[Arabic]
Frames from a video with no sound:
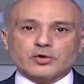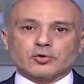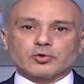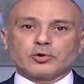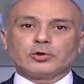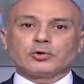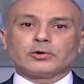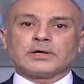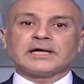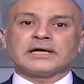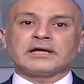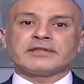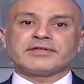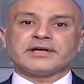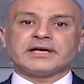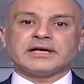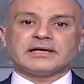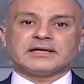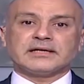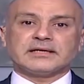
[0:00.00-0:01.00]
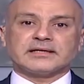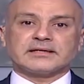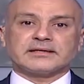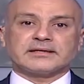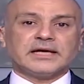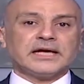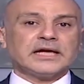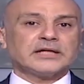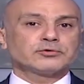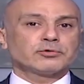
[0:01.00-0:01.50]
كل هذا
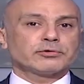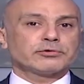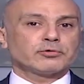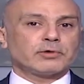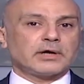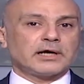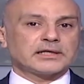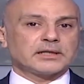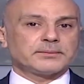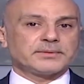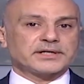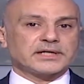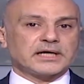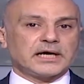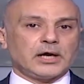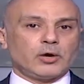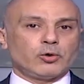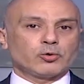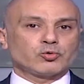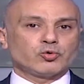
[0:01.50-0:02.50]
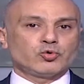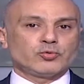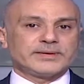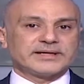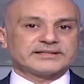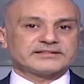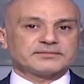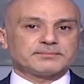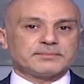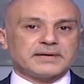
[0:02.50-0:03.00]
يحدث على مرأى
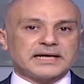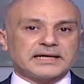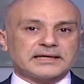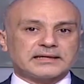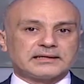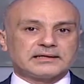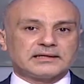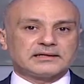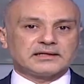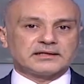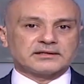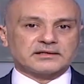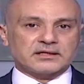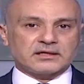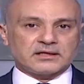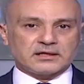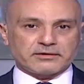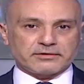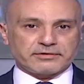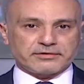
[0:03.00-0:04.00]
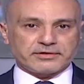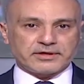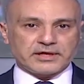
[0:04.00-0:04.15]
حكومة معا للإنقاذ